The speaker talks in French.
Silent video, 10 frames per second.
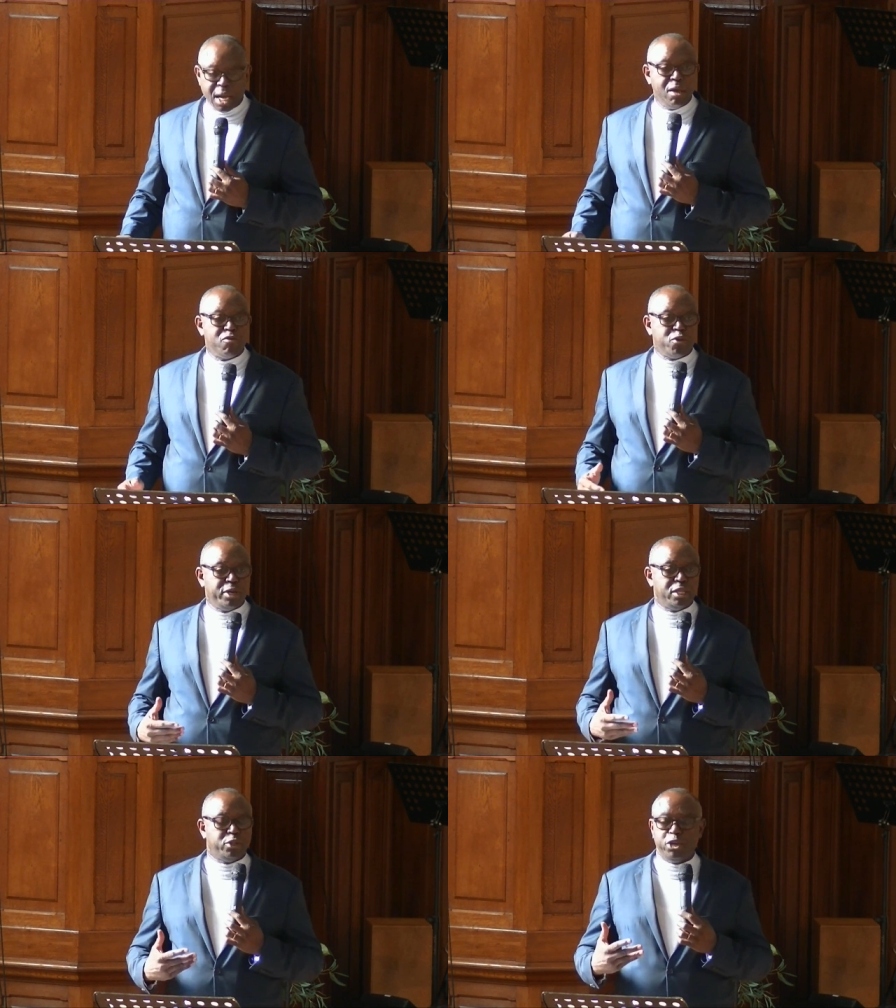un
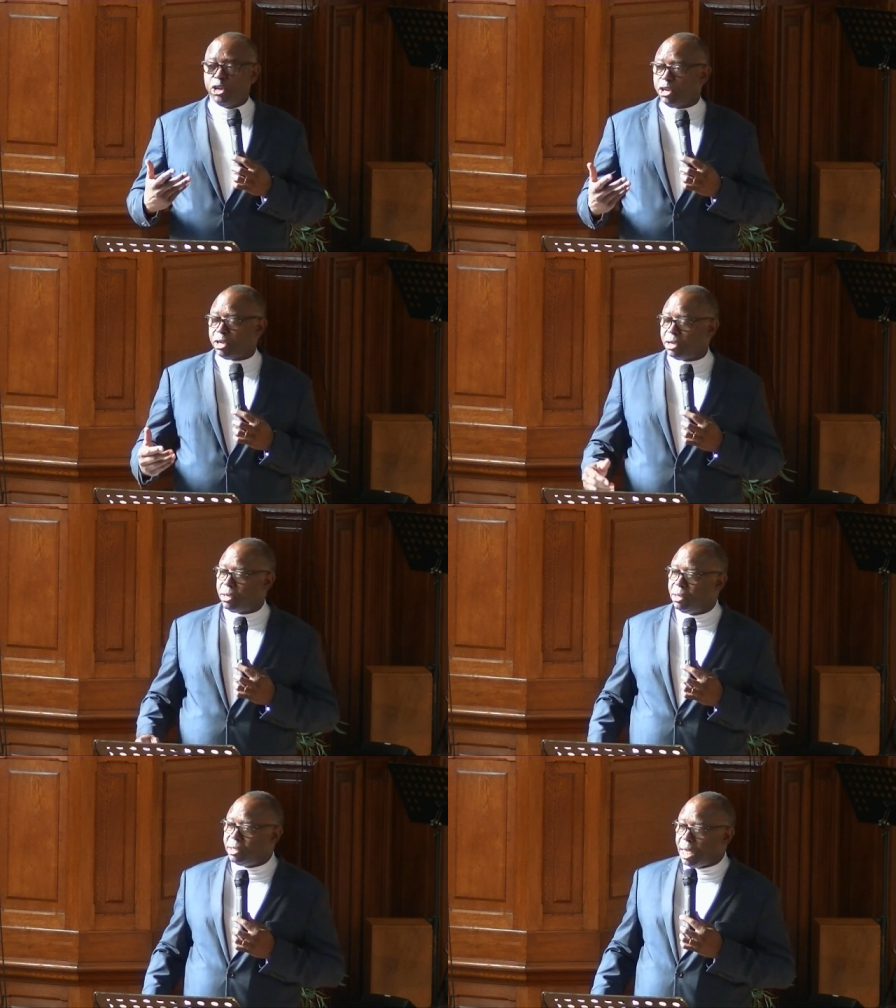
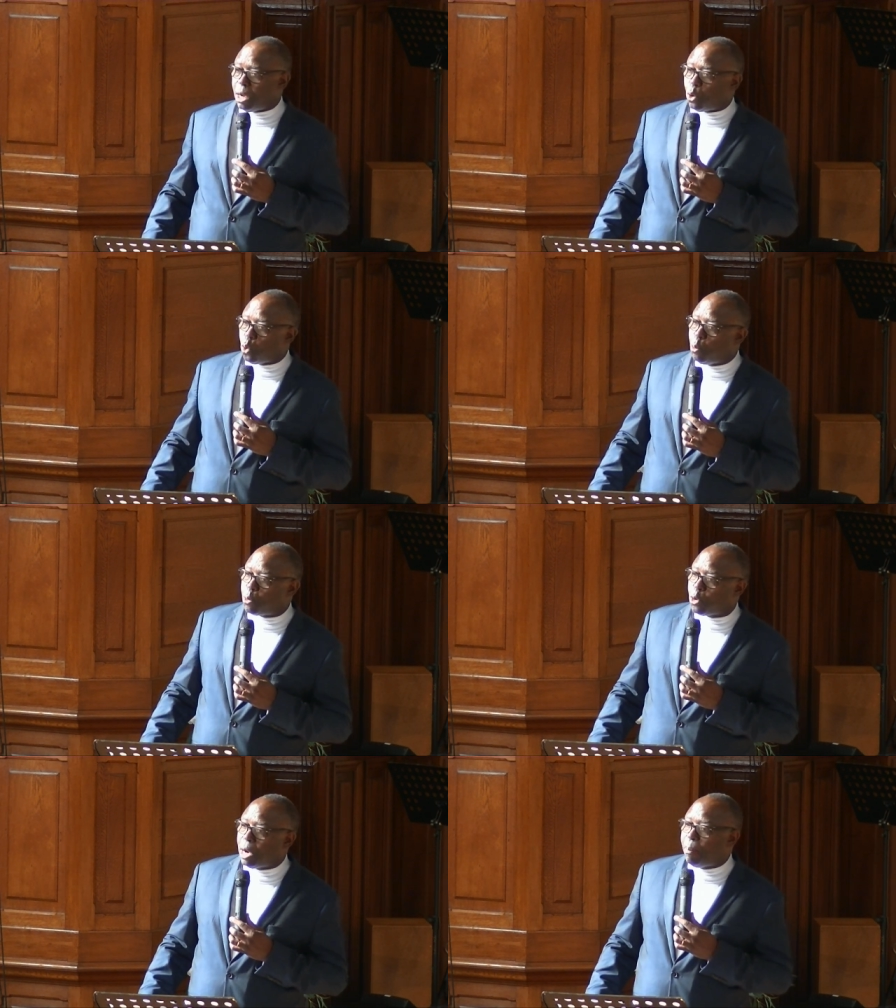fondateur d'un groupe
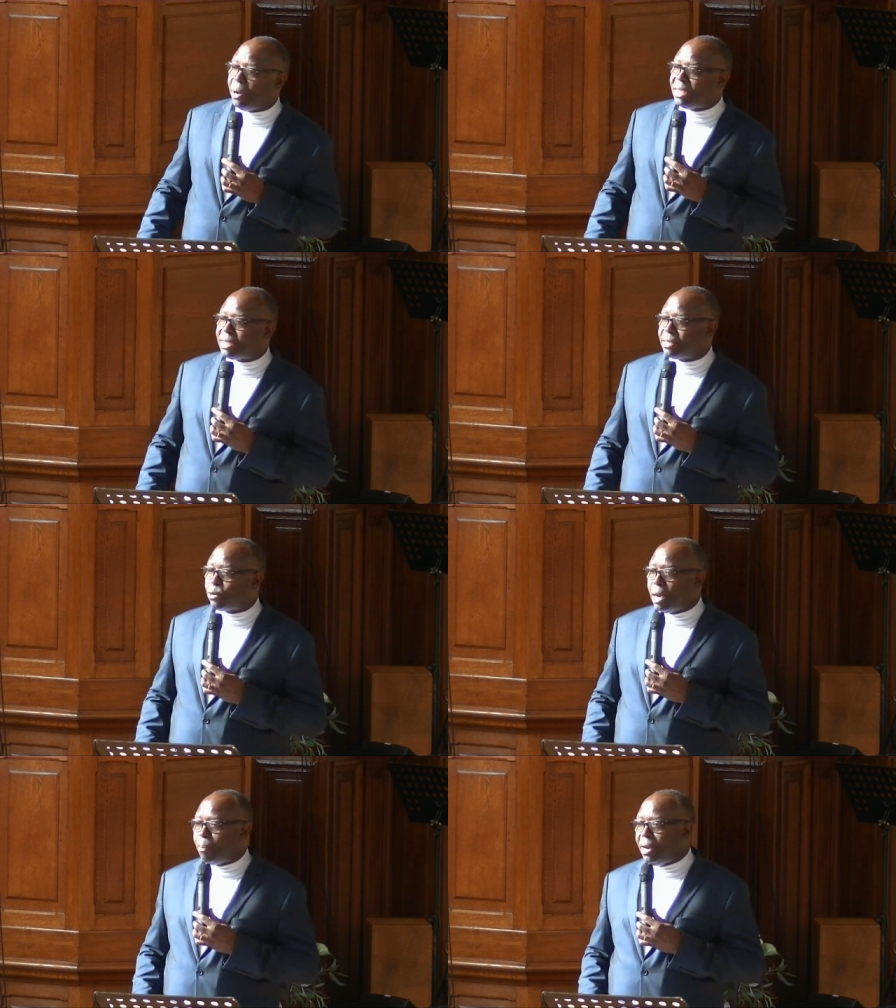qu'on appelait,
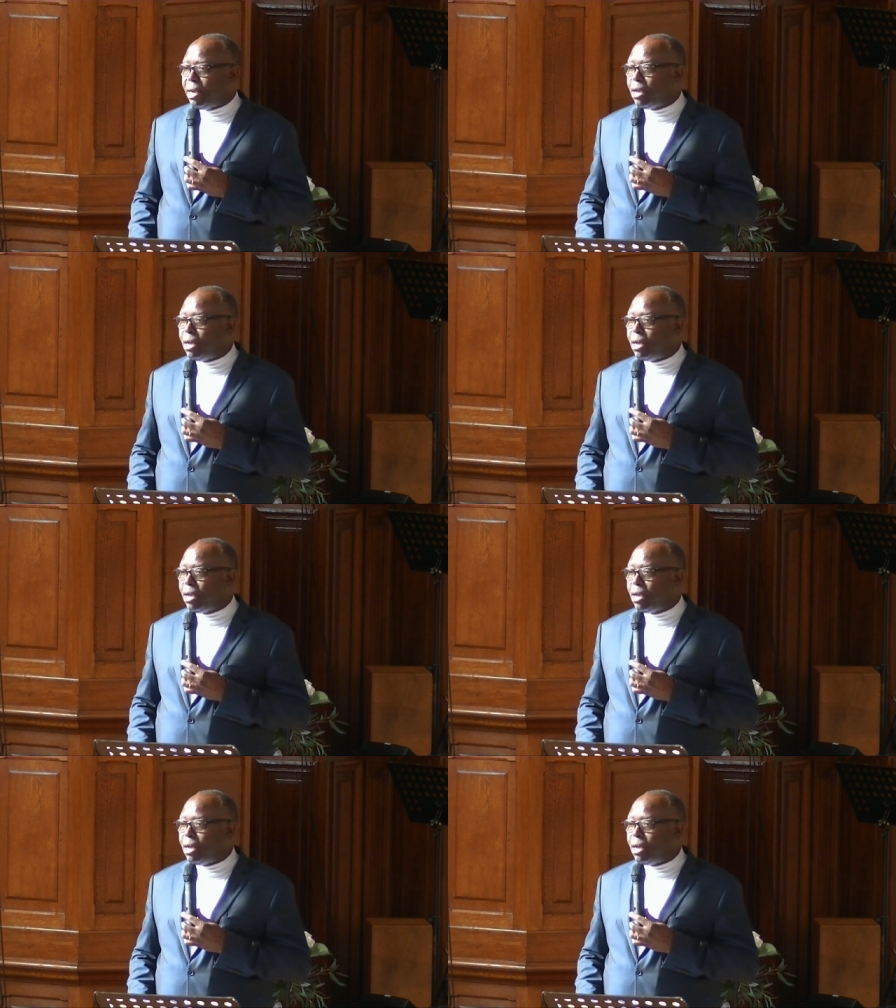qu'on appelait